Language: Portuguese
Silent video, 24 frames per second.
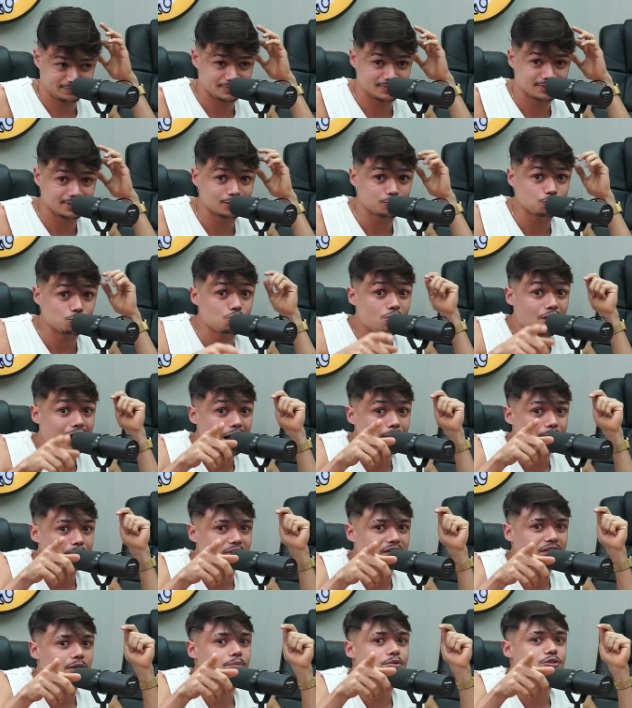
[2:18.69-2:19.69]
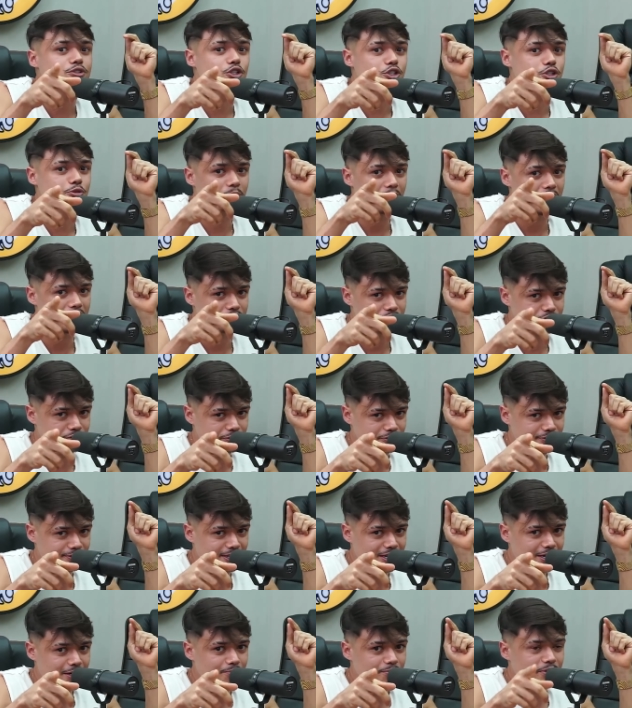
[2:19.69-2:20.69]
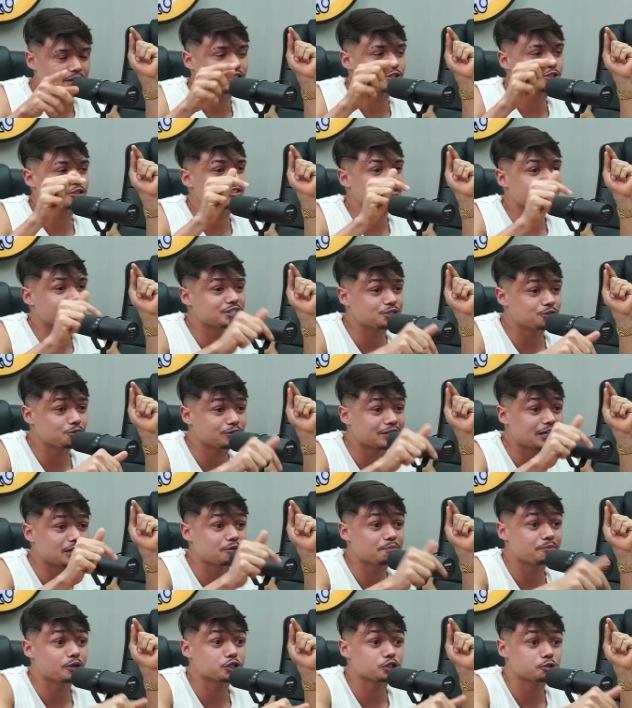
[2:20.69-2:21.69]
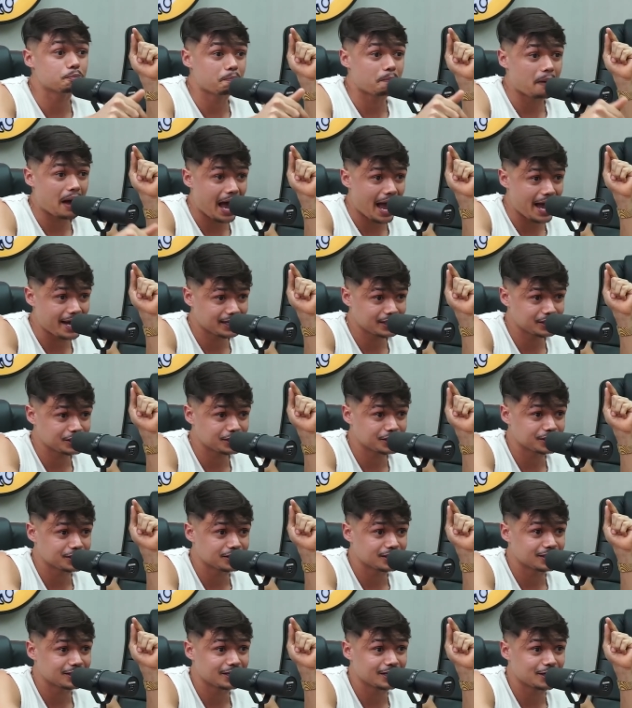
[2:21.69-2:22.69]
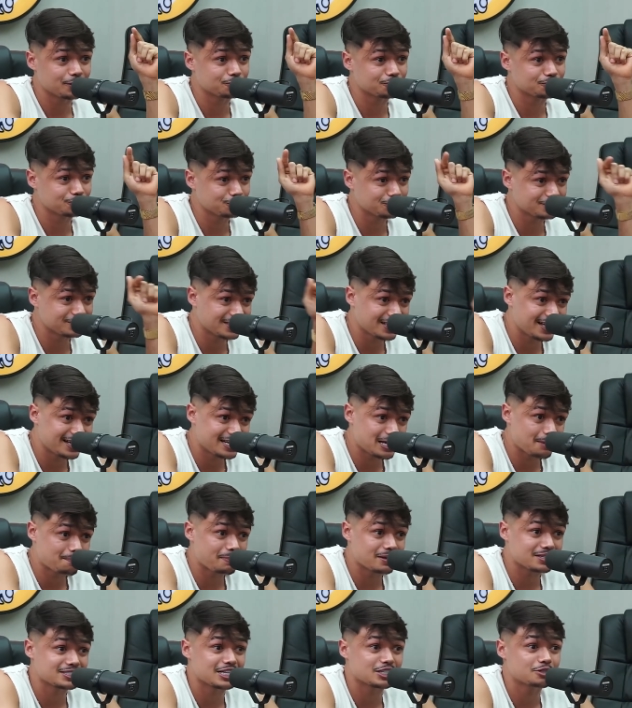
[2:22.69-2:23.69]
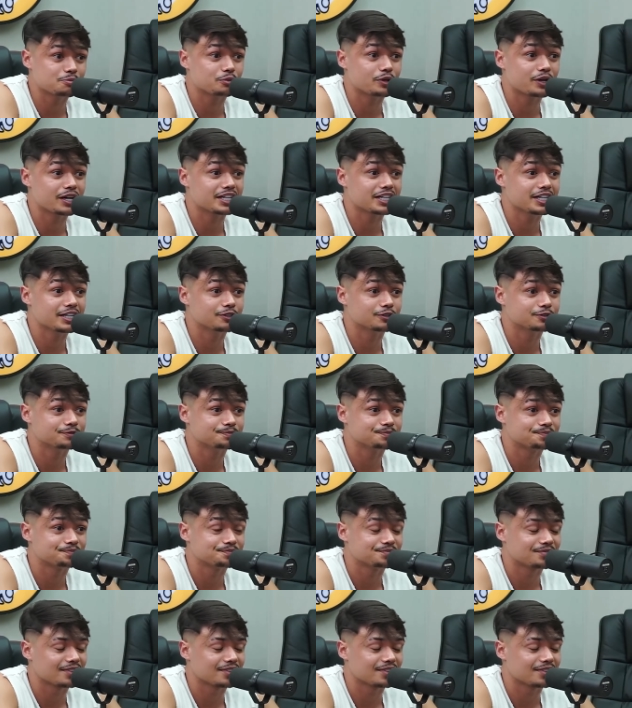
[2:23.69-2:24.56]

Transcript: Nunca minta pros seus pais, viu? Porque se eu tivesse escutado meus pais, eu não teria passado por aquilo.